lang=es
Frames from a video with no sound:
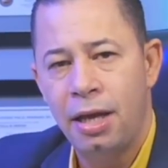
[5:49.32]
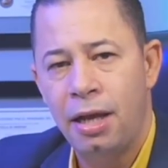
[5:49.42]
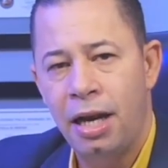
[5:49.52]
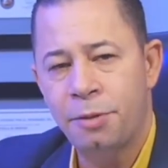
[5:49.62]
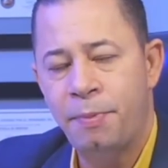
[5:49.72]

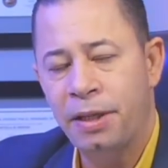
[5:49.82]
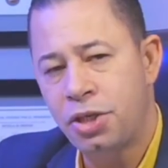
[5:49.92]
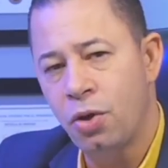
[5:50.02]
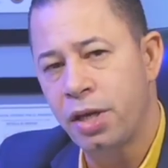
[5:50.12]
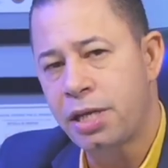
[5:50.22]
las
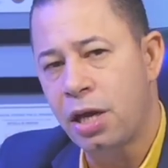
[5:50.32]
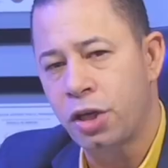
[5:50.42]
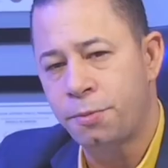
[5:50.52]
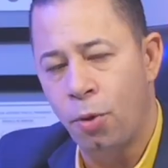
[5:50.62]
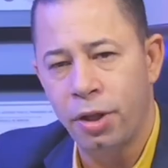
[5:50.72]
peticiones que
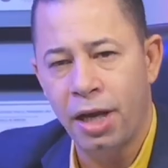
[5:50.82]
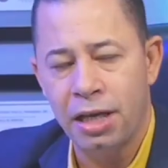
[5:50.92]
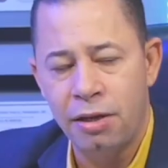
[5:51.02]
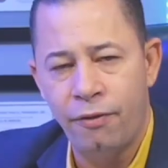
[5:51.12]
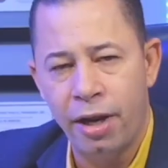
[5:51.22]
corresponden a
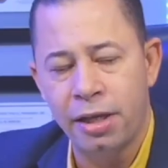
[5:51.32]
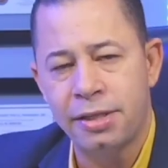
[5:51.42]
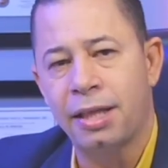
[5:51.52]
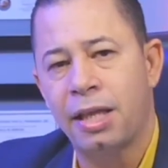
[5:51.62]
las diferentes